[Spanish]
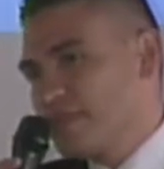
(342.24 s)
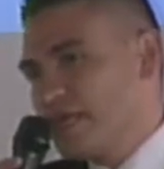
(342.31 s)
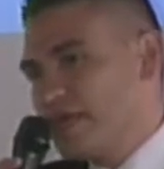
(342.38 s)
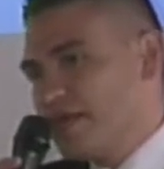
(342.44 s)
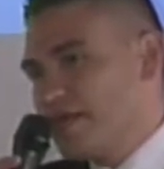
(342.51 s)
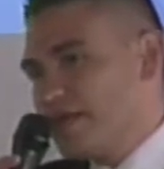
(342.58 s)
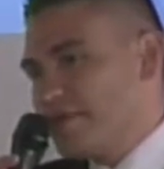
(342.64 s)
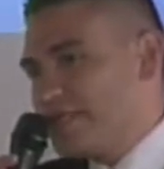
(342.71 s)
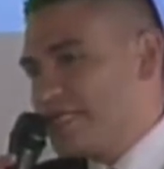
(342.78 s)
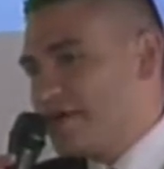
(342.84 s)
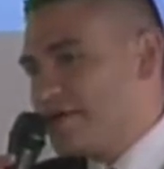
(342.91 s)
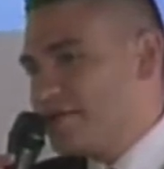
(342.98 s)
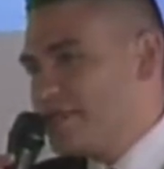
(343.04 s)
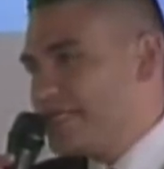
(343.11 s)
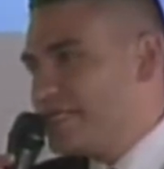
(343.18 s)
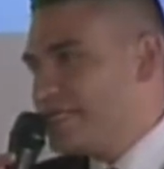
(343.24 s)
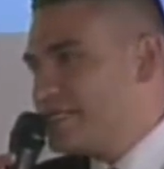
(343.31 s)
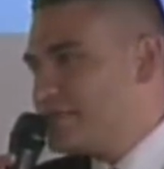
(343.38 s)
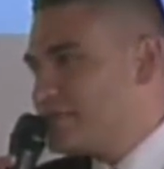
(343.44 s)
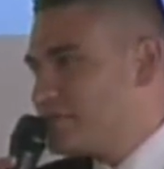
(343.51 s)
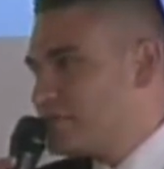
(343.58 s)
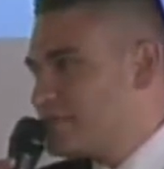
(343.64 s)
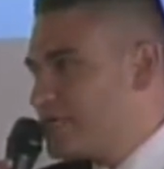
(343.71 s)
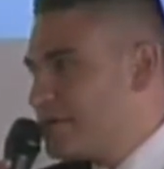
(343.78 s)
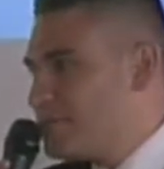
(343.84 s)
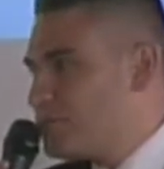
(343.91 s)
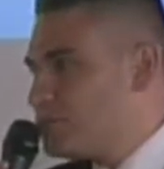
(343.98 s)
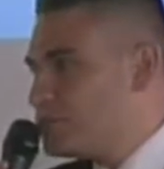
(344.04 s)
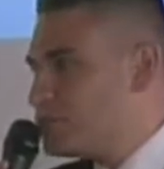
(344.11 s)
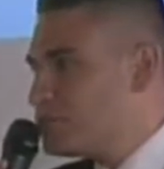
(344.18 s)
Lamentablemente en estos
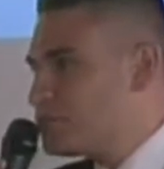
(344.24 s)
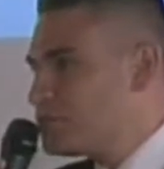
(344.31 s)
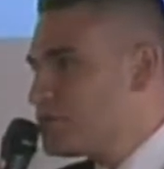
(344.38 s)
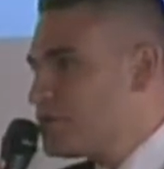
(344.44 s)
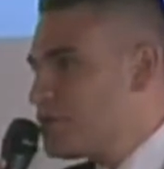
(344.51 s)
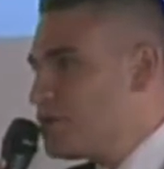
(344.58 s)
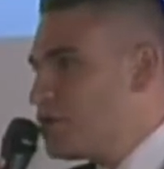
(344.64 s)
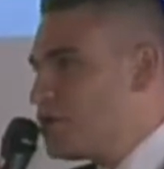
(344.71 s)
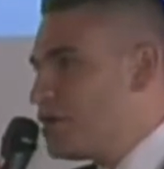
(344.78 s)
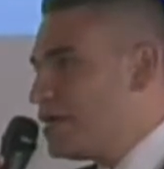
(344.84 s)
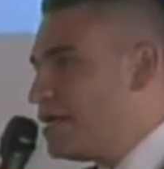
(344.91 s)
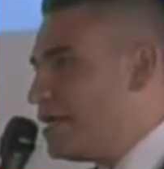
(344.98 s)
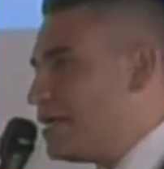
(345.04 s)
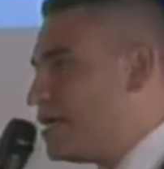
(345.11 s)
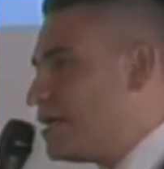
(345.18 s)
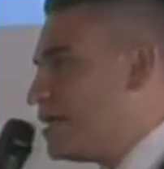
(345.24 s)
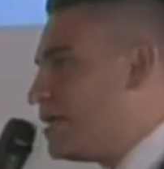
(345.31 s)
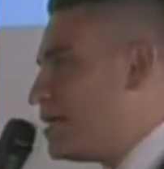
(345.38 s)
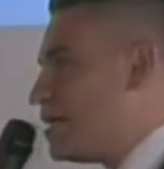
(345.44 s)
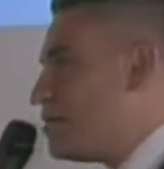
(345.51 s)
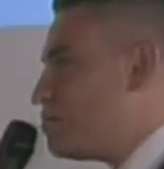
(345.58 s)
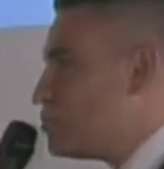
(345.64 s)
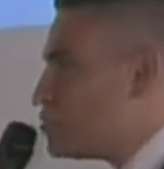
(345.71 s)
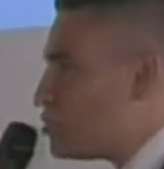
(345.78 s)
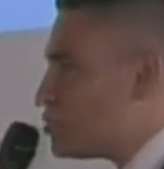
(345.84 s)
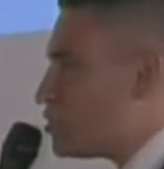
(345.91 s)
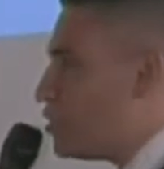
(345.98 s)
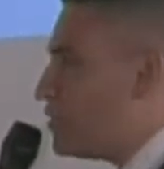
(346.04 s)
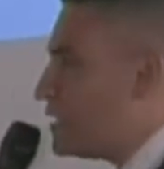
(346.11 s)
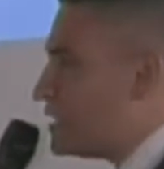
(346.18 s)
tiempos eh, muchos
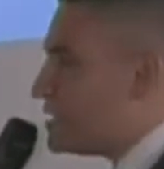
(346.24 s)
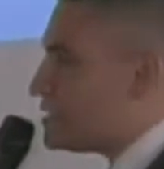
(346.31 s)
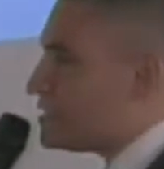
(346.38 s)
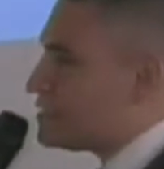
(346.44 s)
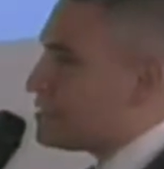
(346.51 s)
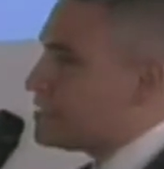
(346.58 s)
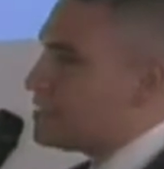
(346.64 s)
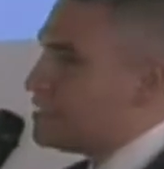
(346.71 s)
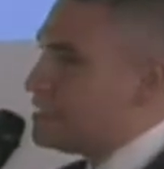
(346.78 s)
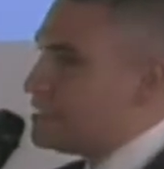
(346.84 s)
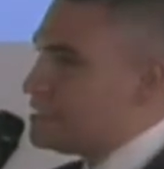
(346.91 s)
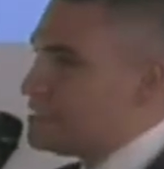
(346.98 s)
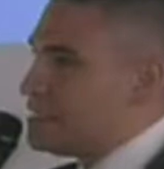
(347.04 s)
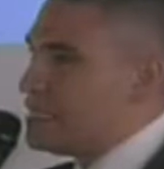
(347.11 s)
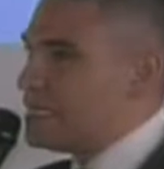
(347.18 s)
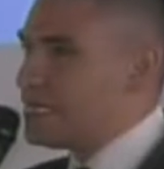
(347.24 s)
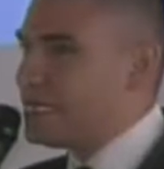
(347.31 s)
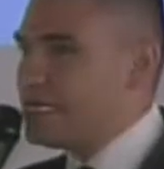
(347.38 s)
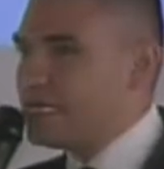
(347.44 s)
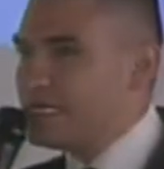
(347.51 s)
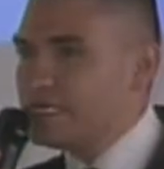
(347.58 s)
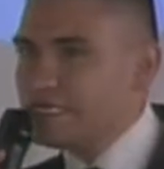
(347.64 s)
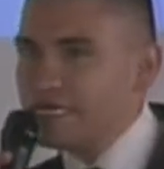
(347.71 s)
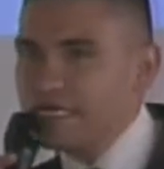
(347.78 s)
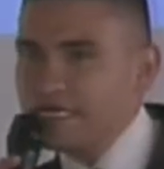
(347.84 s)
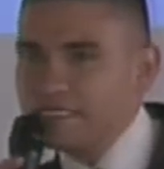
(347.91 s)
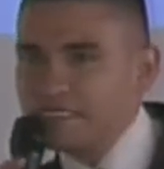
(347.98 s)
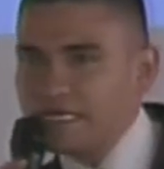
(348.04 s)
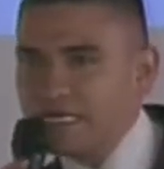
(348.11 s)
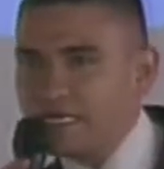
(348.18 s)
jóvenes se inclinan a
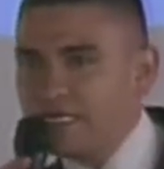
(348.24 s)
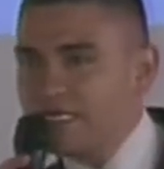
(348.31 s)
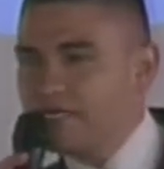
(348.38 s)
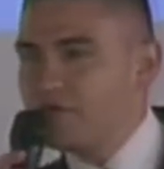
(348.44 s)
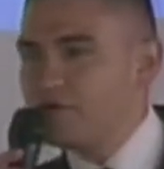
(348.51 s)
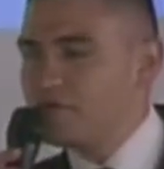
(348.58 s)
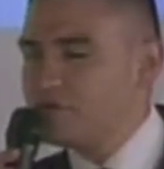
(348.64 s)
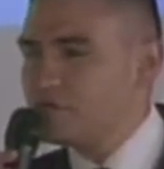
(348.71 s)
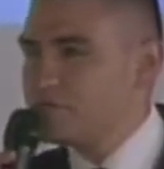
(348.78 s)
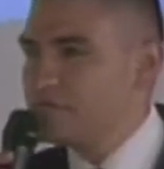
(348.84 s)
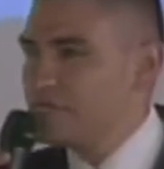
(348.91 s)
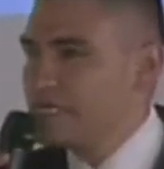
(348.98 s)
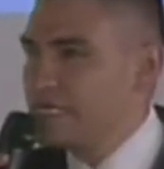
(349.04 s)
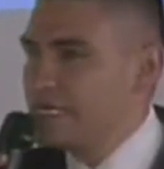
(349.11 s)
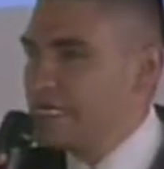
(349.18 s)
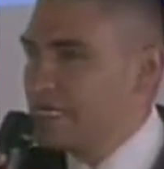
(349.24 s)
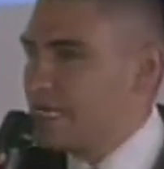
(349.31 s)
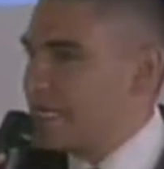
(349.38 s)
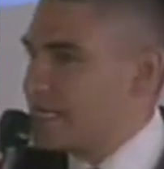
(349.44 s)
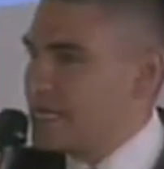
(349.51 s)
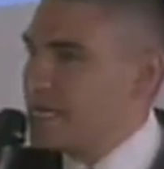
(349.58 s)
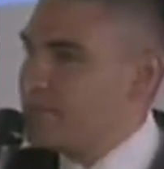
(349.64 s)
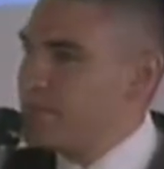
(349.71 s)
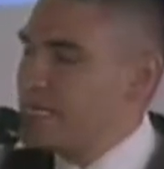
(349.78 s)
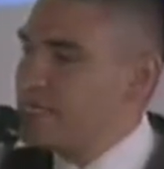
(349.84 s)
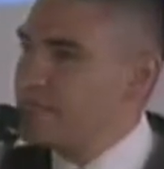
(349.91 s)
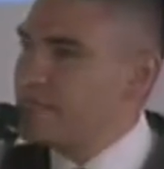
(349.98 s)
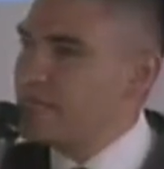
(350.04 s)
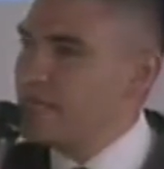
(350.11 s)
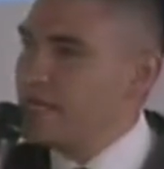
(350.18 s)
seguir ídolos que
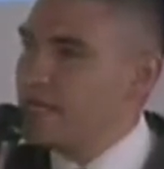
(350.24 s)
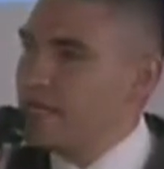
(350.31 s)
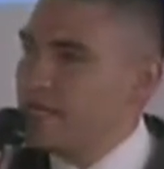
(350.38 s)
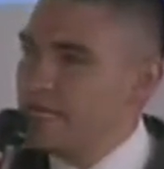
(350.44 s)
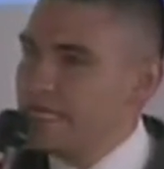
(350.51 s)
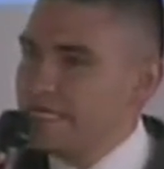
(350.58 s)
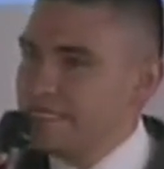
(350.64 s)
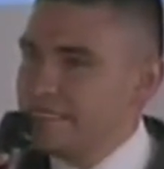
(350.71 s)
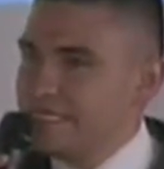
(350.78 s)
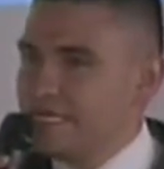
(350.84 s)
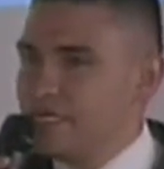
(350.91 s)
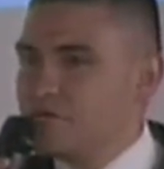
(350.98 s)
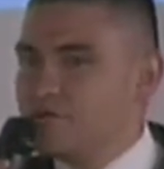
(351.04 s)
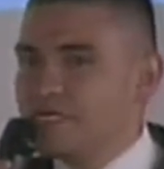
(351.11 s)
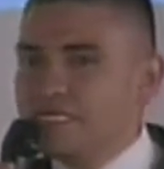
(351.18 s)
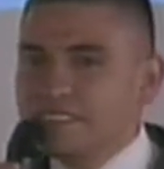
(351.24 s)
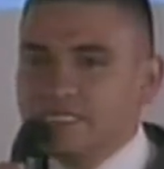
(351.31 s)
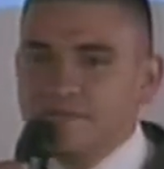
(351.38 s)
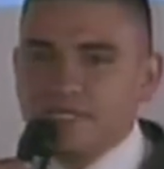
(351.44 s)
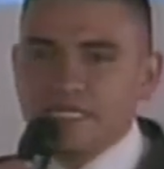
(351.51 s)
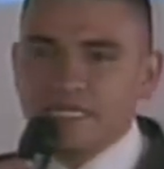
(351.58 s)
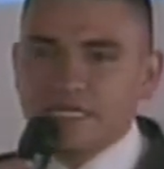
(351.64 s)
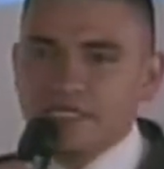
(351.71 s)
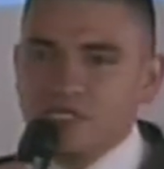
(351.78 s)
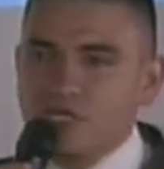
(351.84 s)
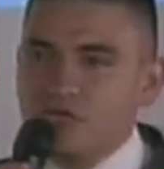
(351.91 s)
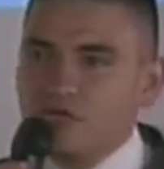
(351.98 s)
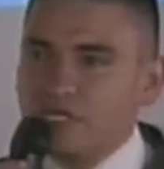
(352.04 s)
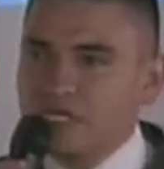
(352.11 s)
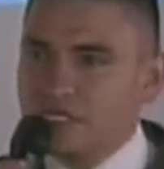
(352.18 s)
realmente tienen unas
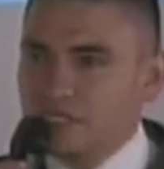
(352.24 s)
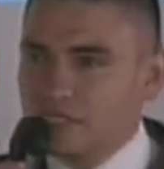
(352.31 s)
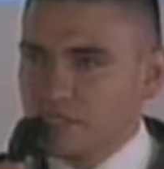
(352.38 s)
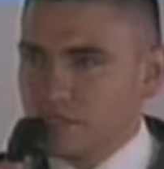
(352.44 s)
limitaciones,